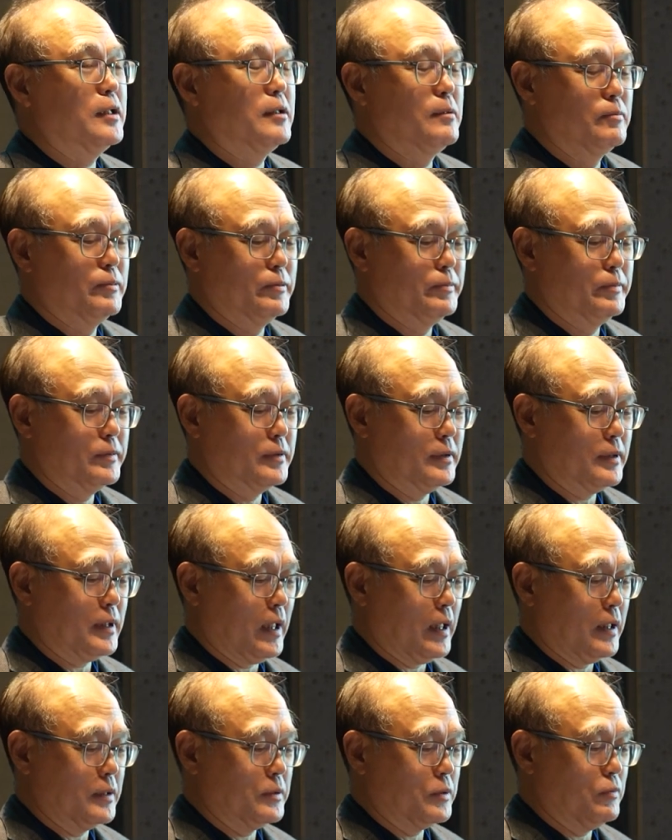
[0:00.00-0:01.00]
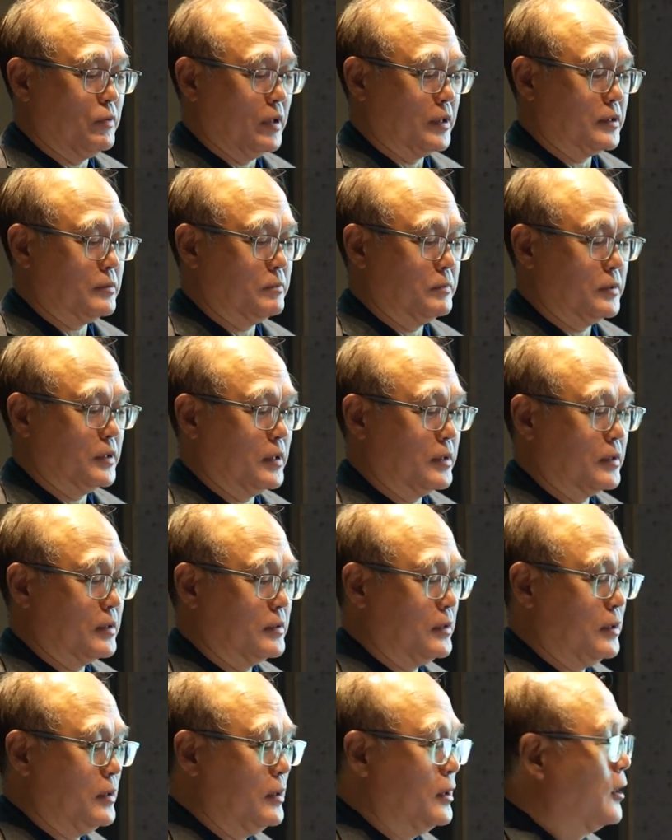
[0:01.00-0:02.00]
일부분을 따가지고 왔습니다.
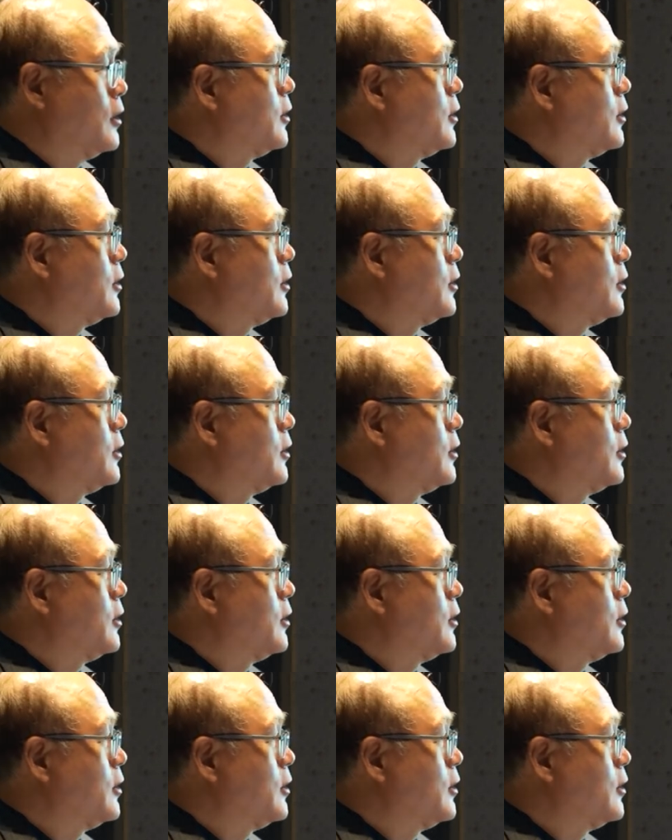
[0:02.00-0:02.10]
그래서